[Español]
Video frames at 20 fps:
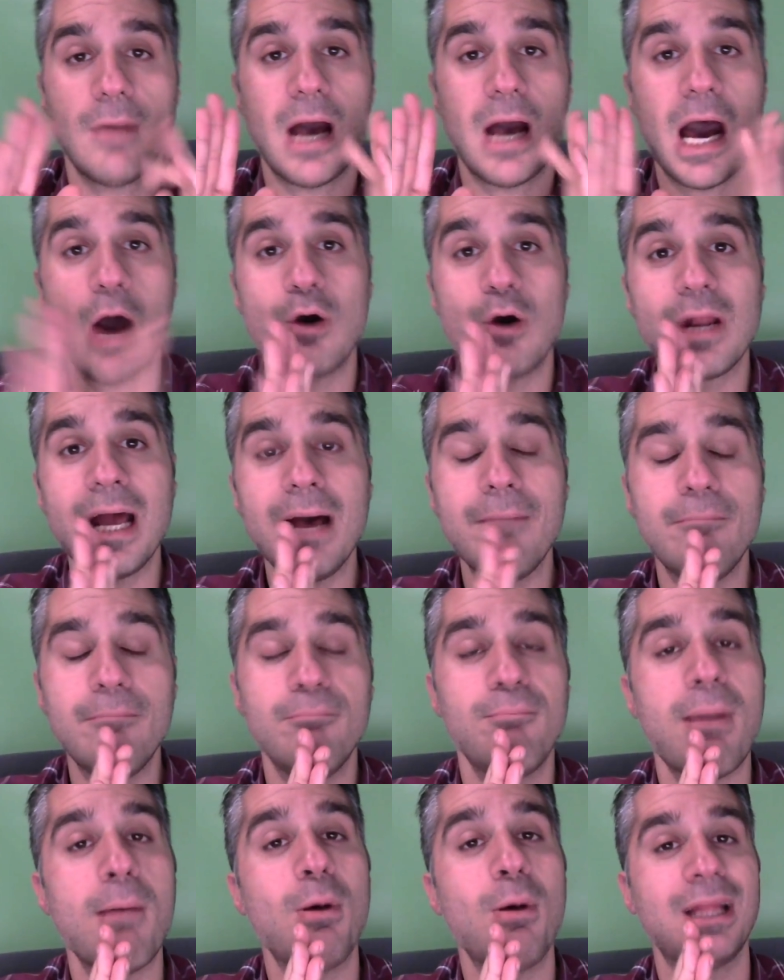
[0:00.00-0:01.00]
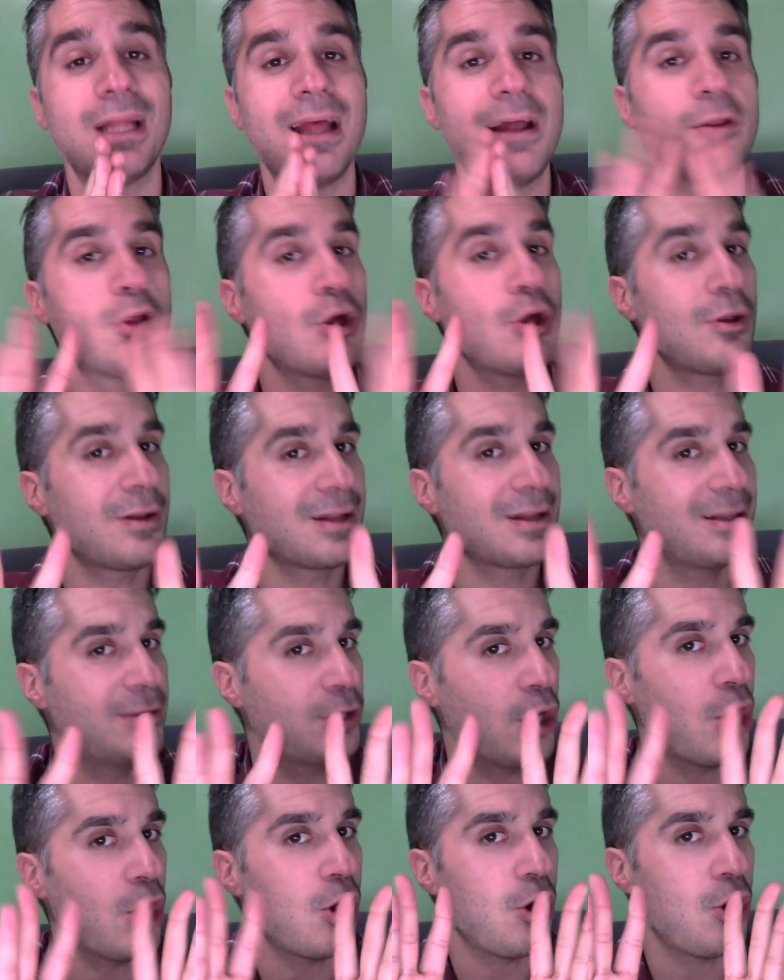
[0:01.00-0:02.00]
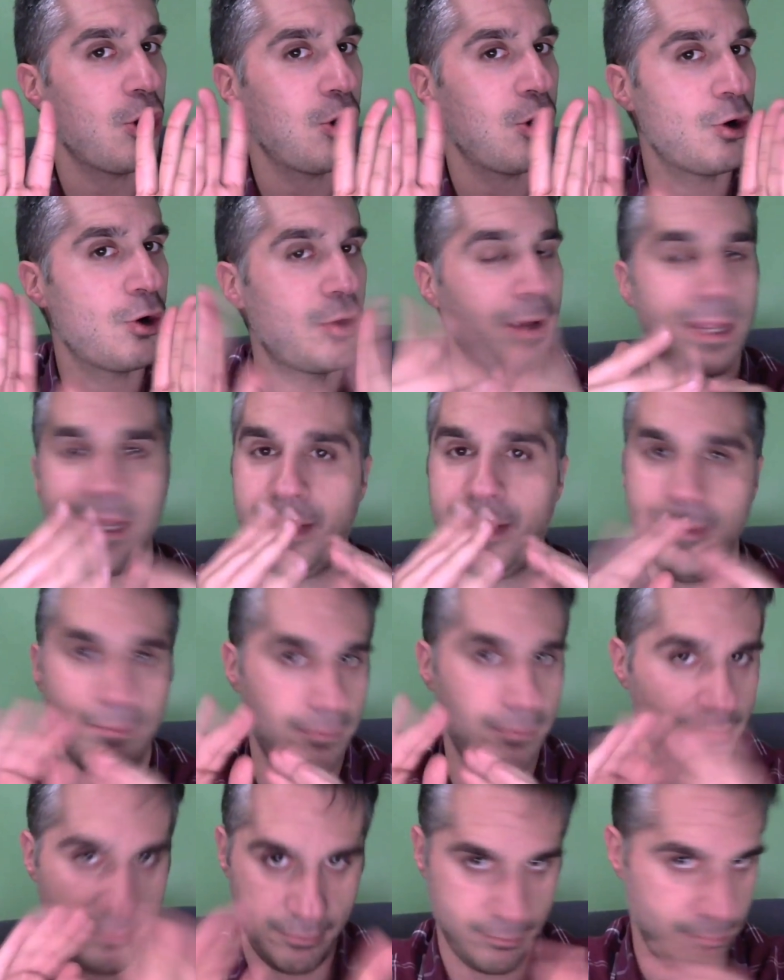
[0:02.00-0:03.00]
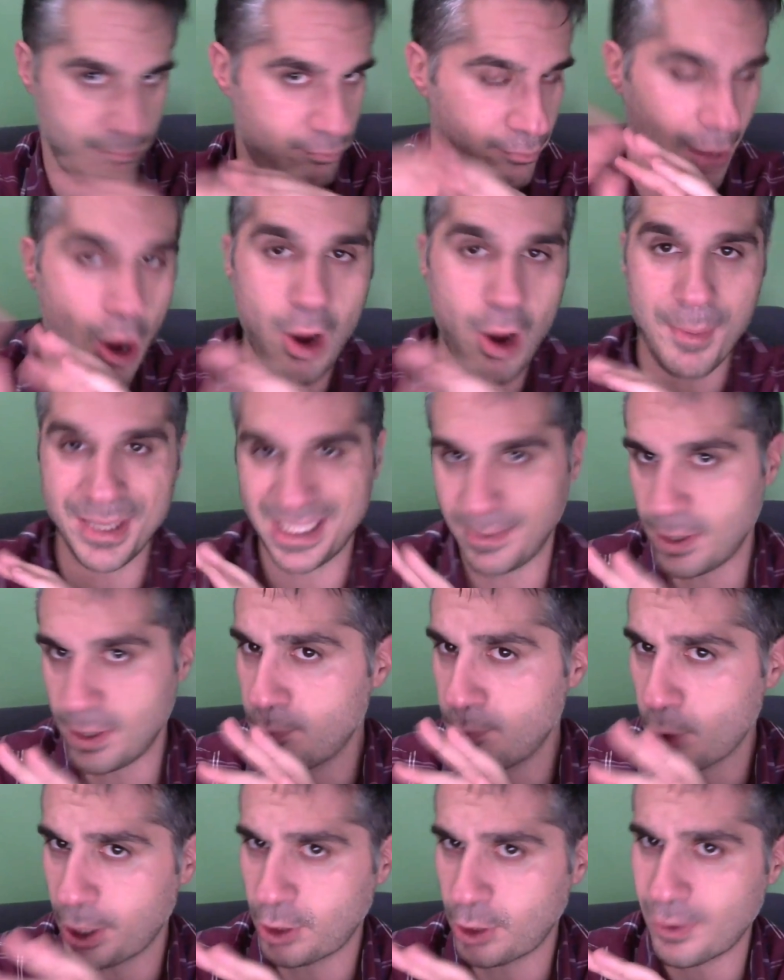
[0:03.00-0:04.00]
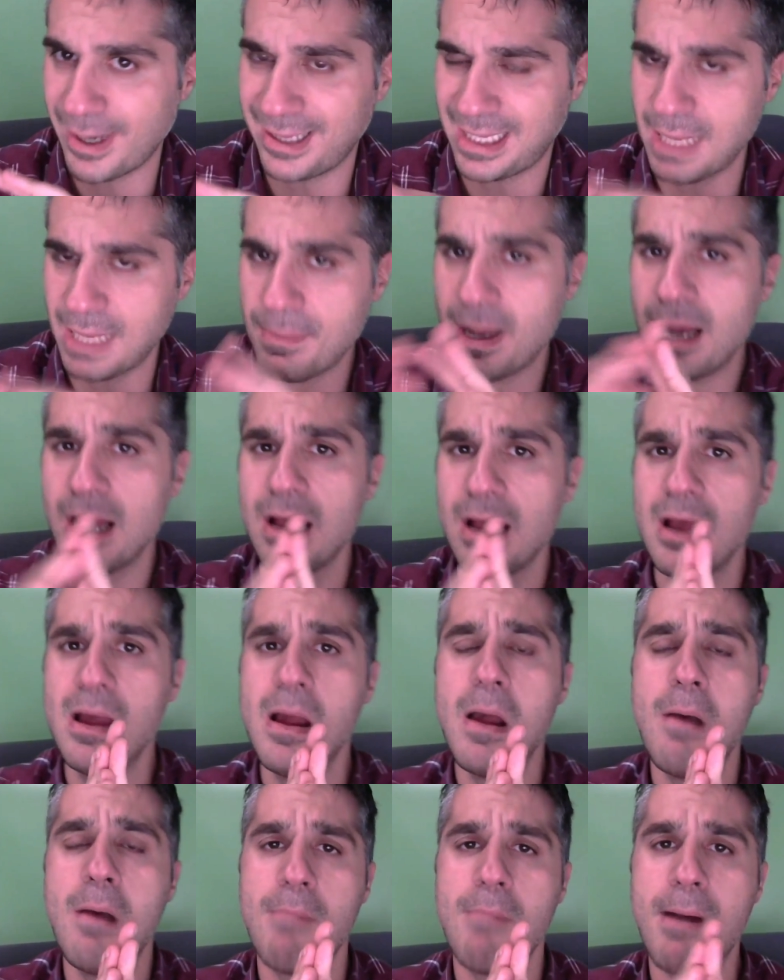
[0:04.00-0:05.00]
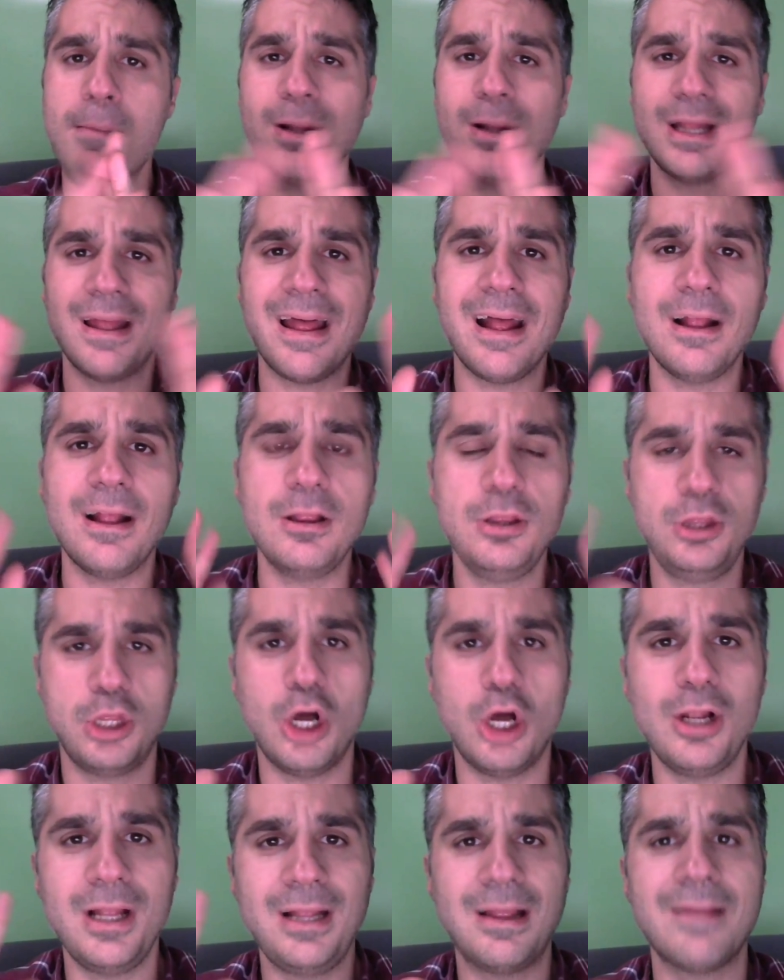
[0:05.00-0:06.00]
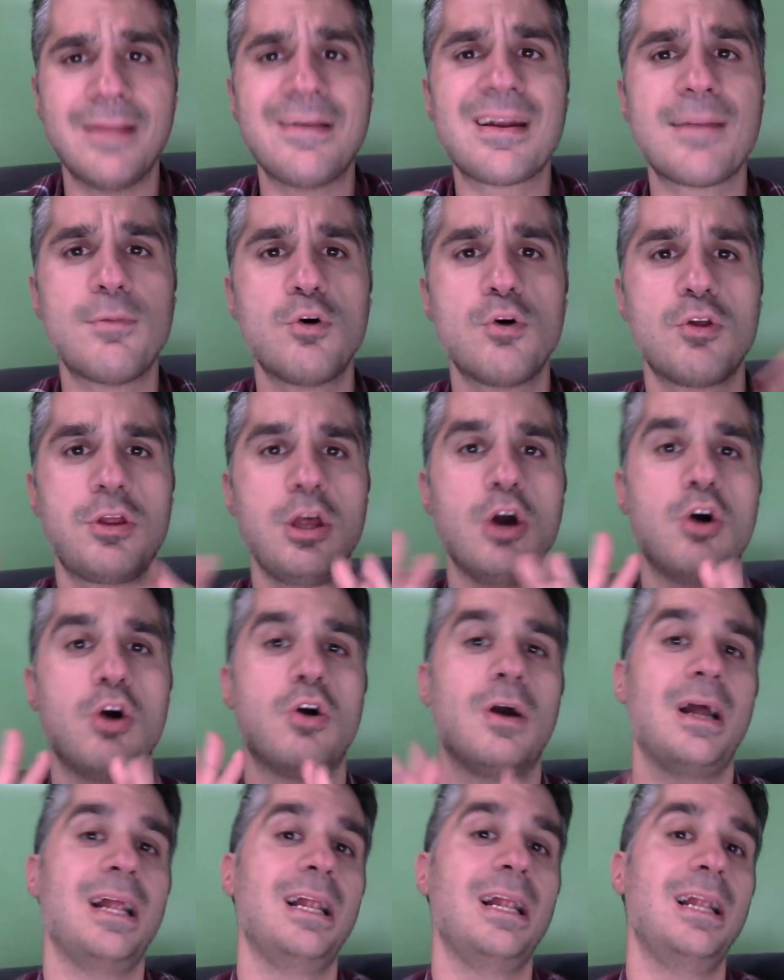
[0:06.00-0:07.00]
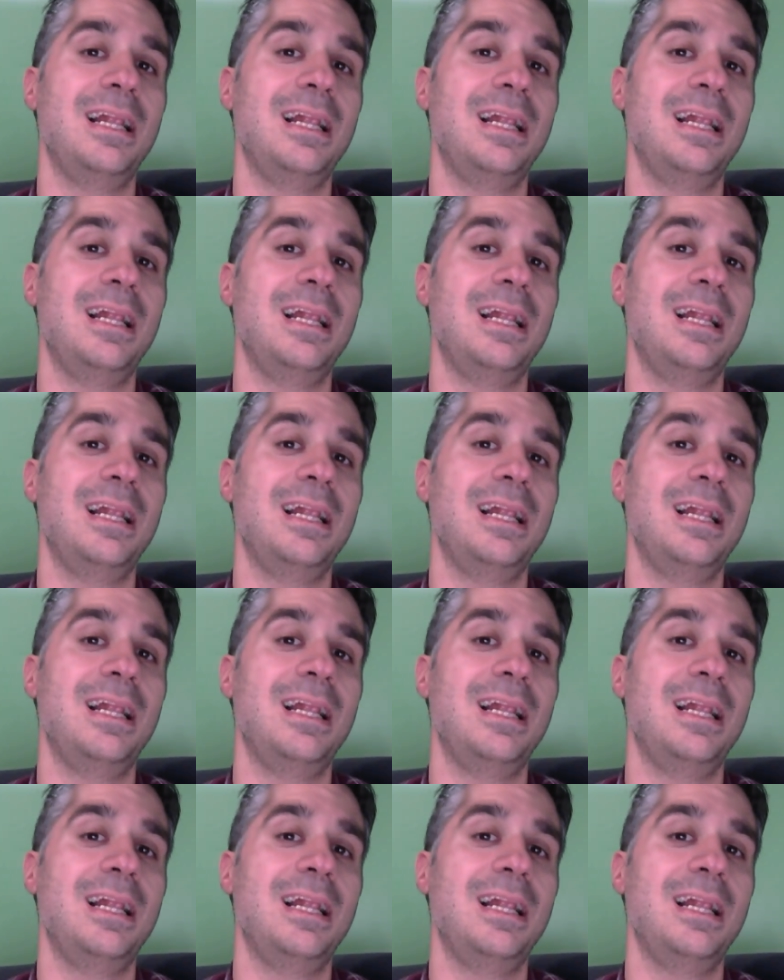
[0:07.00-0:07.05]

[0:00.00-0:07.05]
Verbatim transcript: Ahora vamos a tener dos, y aunque me un poquito el tema, vamos a tener dos listas de reproducción.